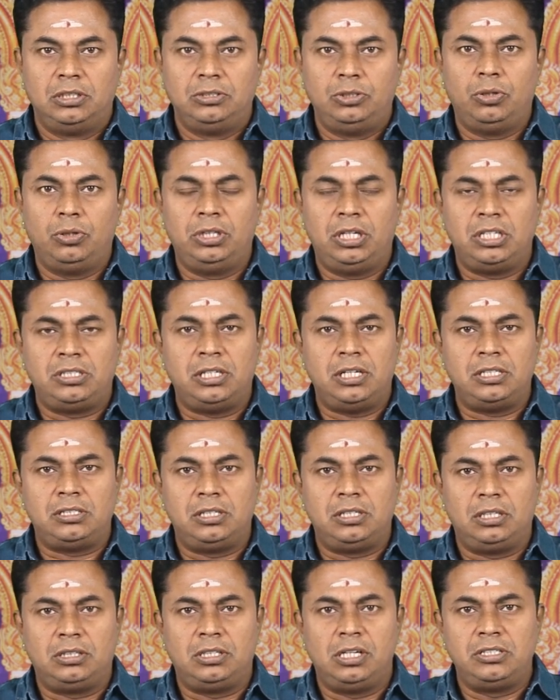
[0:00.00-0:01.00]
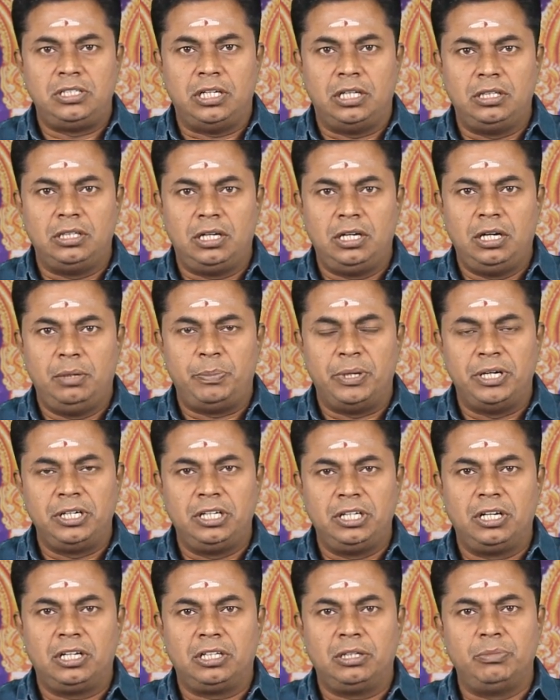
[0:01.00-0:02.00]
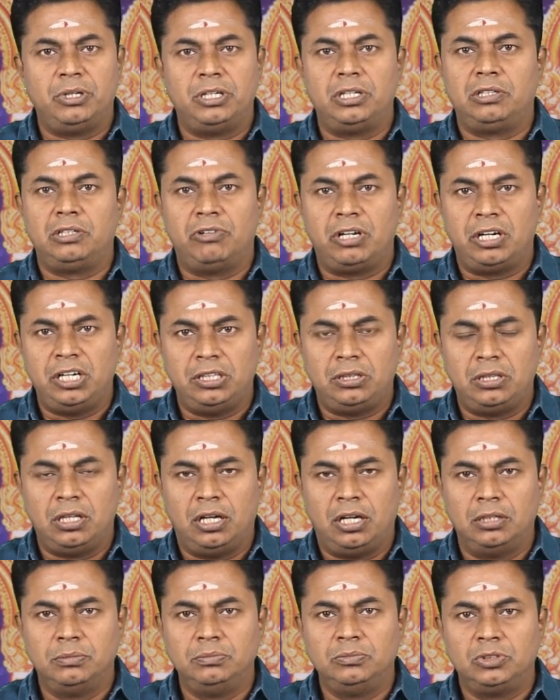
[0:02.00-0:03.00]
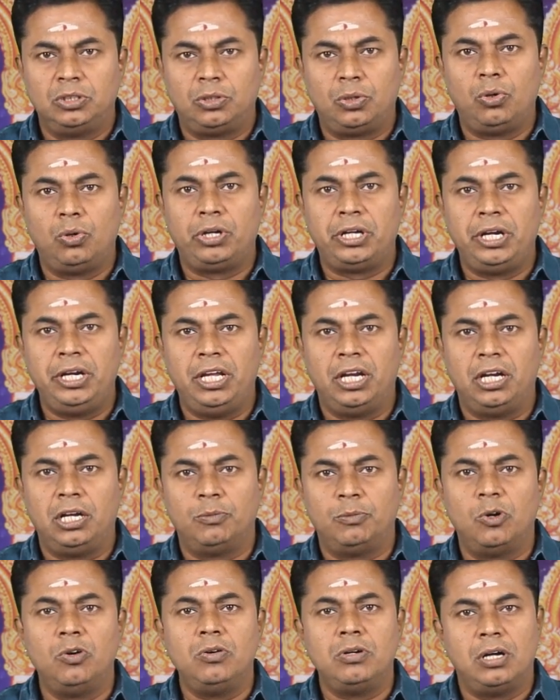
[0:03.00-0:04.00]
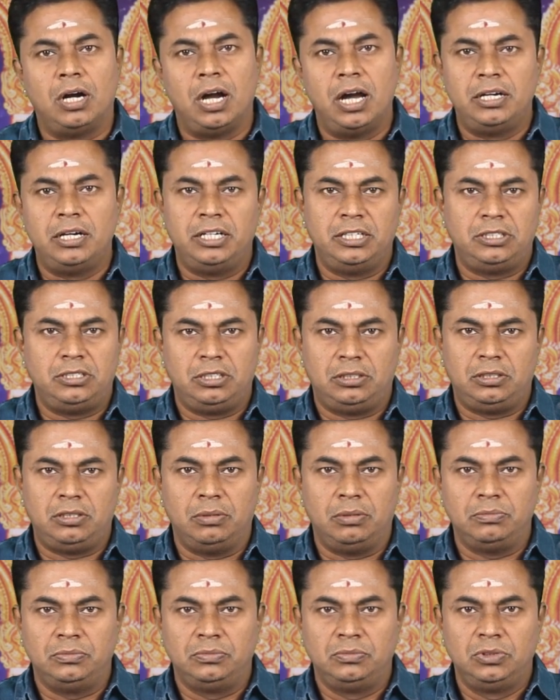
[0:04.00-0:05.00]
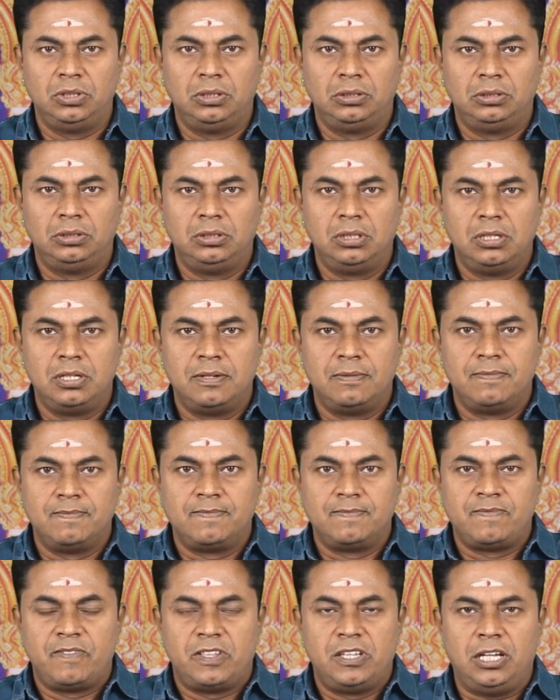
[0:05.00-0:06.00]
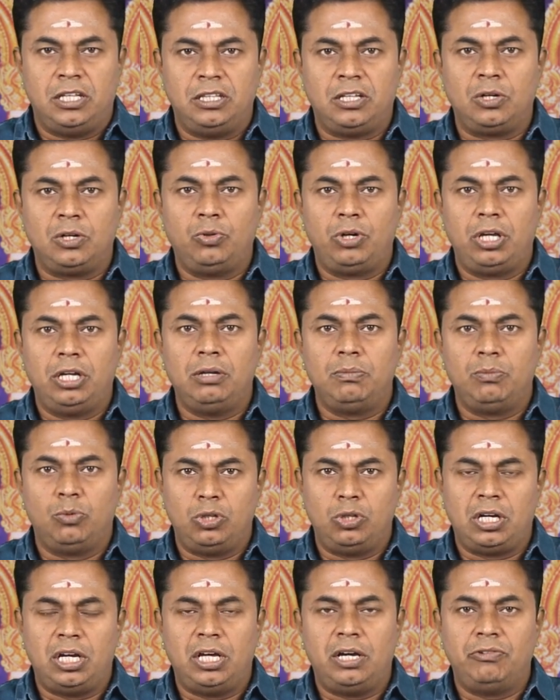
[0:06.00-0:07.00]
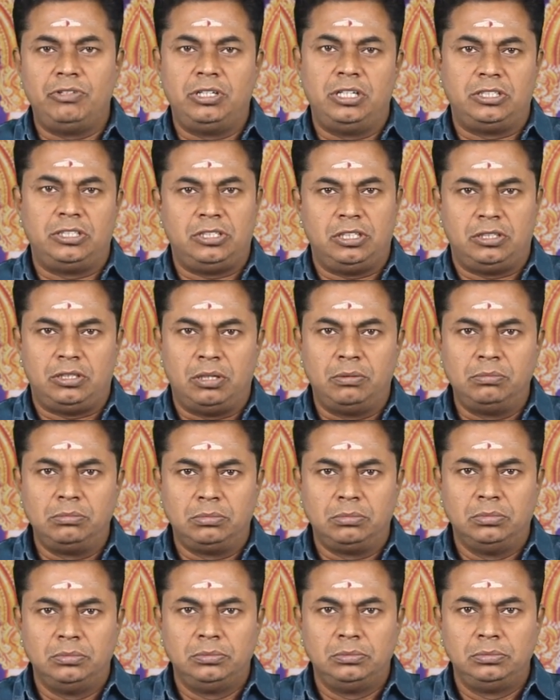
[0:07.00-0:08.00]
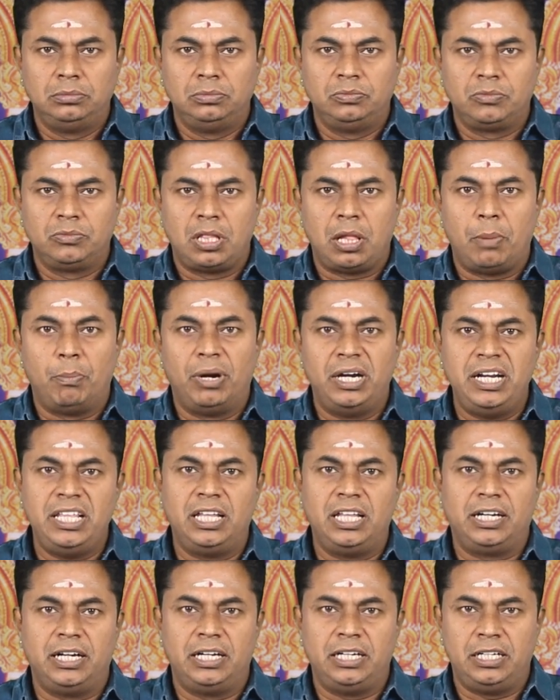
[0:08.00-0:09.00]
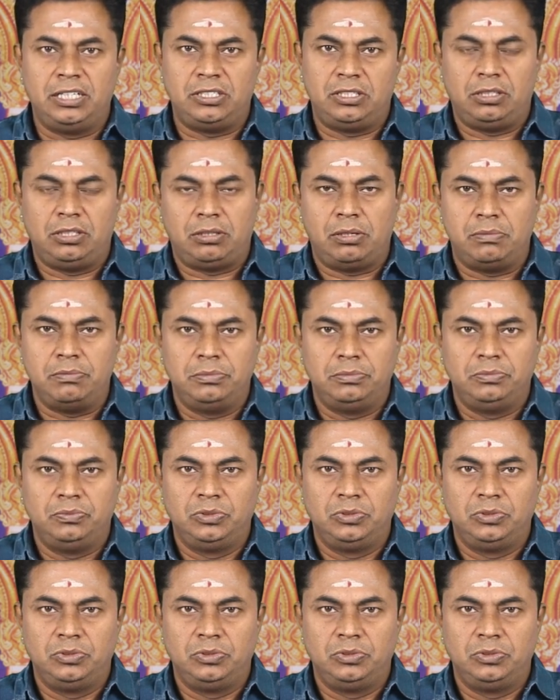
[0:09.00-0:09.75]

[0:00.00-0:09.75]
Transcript: ஜோதிட சாஸ்திரத்தில் சந்திரனை பெண் கிரகம் என்று வர்ணித்தாலும் ரோகிணி என்னமோ ஆண் நட்சத்திரம் சந்திரனுடைய முதலாவது நட்சத்திரம் மனிதகண நட்சத்திரம்